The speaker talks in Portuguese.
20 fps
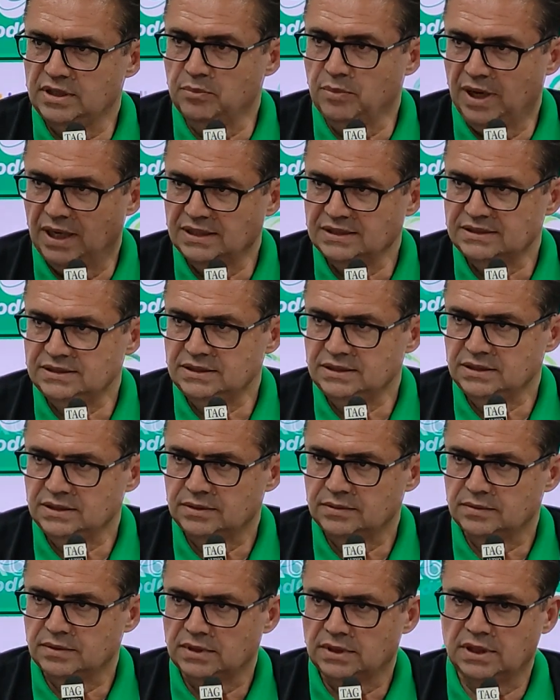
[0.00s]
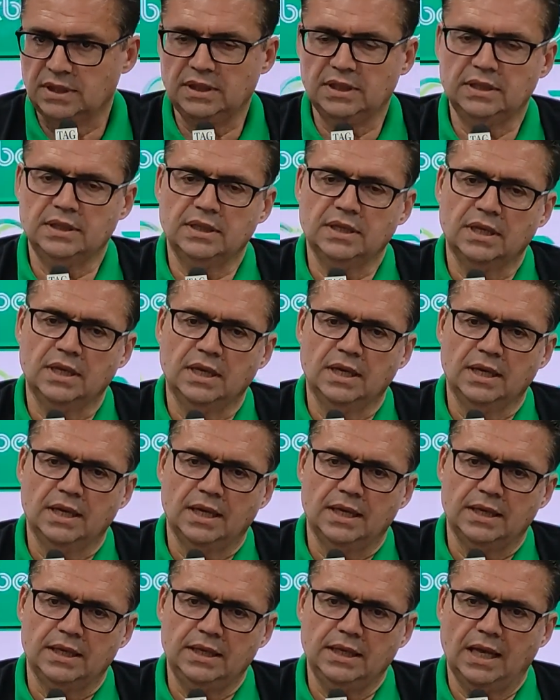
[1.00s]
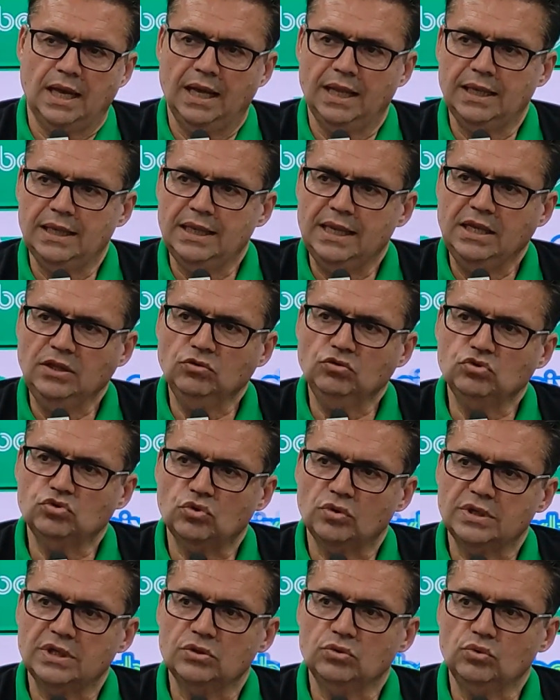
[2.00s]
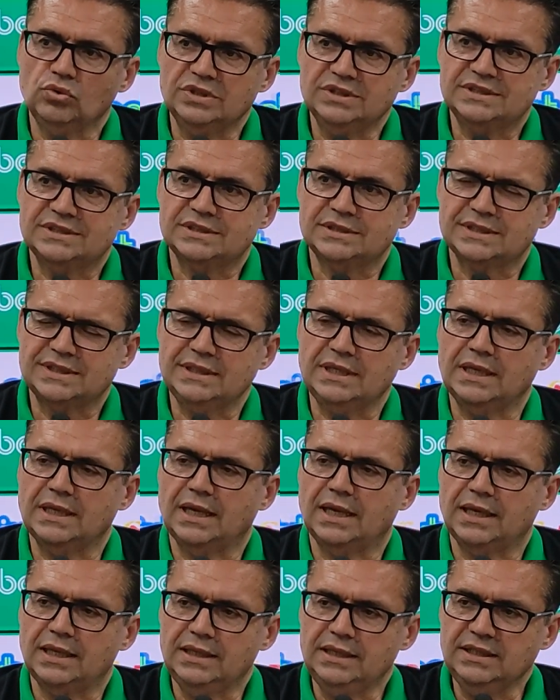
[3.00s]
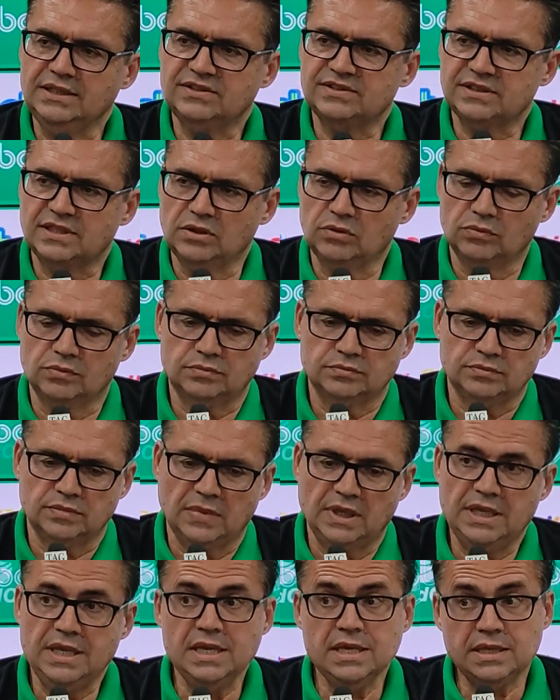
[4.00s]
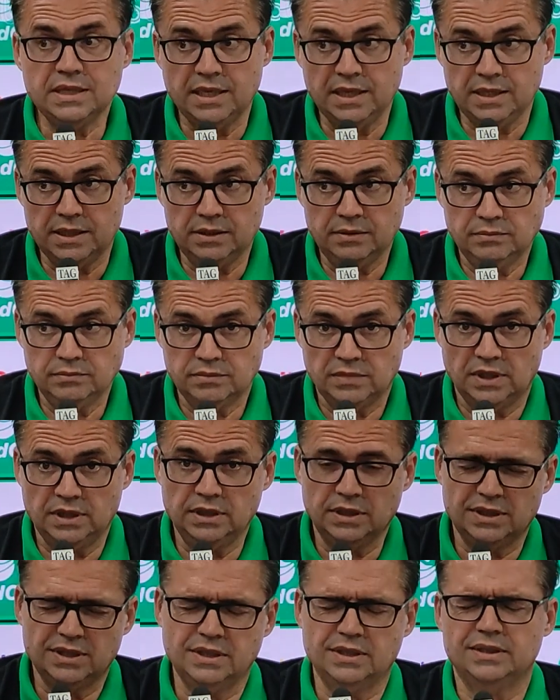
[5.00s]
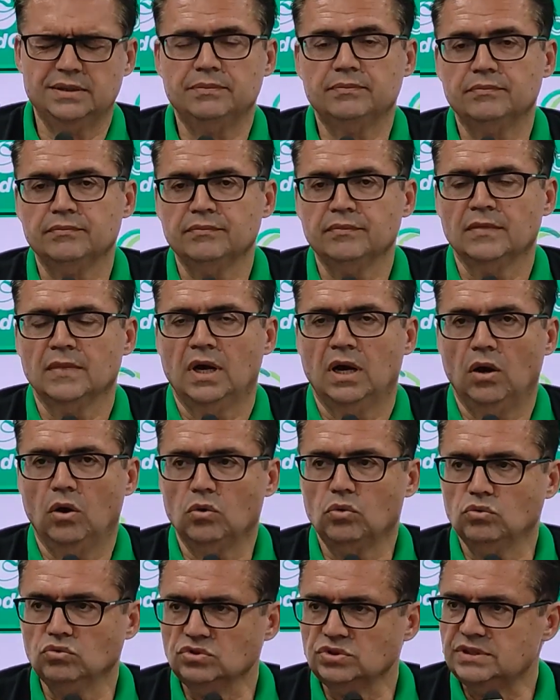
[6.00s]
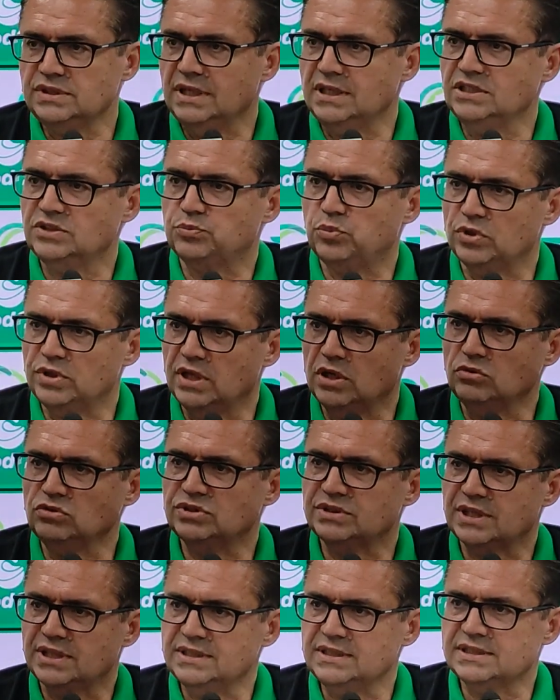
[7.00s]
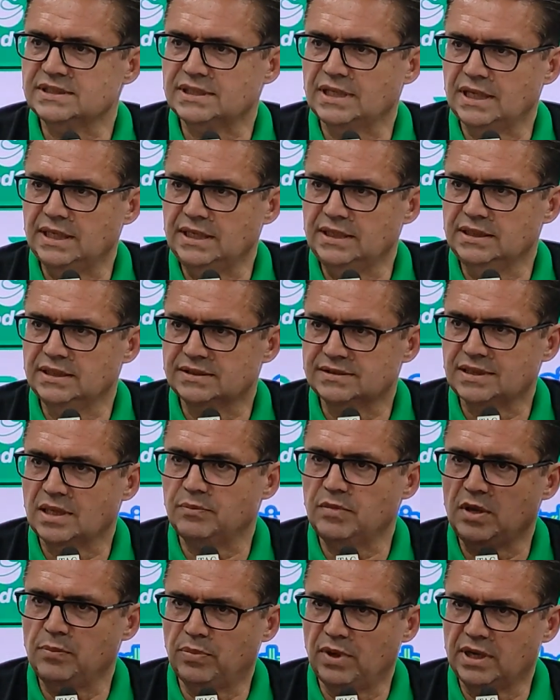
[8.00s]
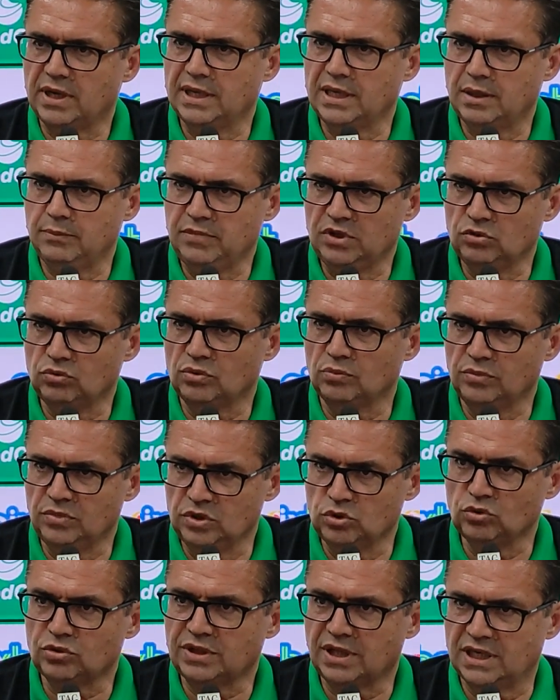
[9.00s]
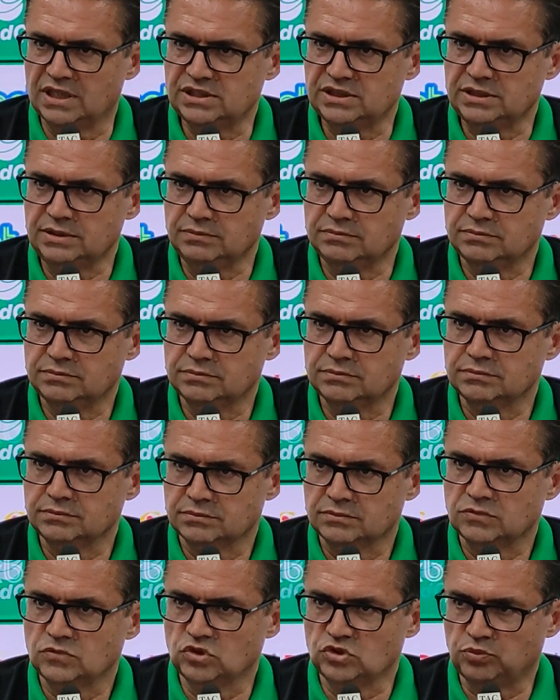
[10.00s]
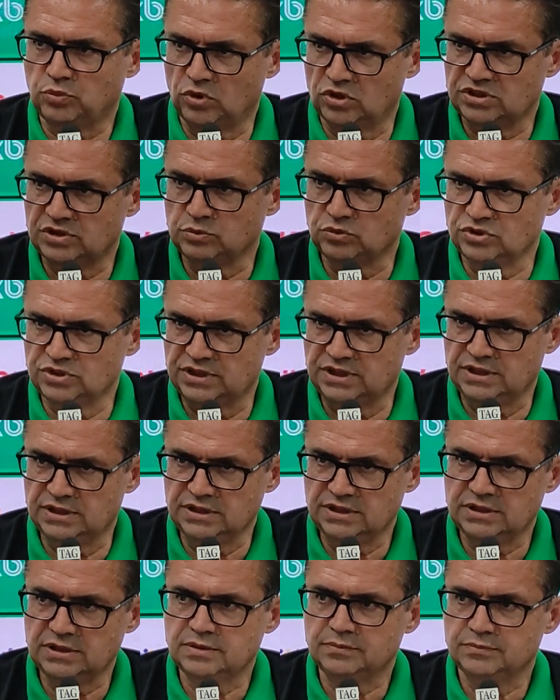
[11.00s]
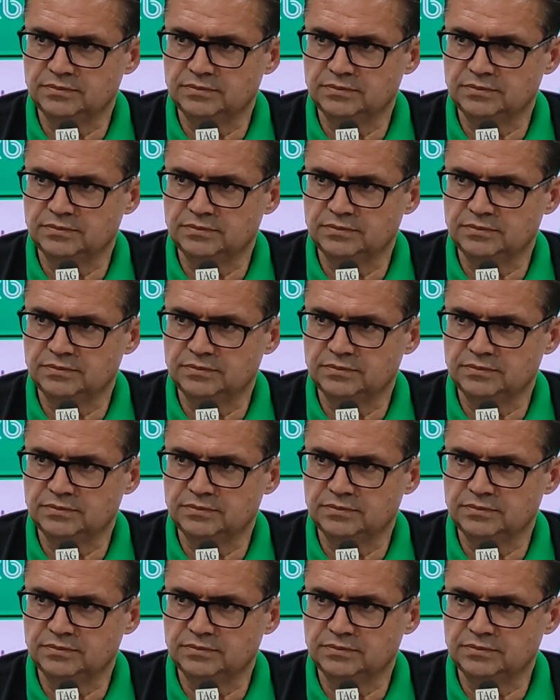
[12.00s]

de base, que é, além dos jogadores que ali estão e que, e que alguns deles poderão estar de saídas também para ganhar minutagem nos próximos dias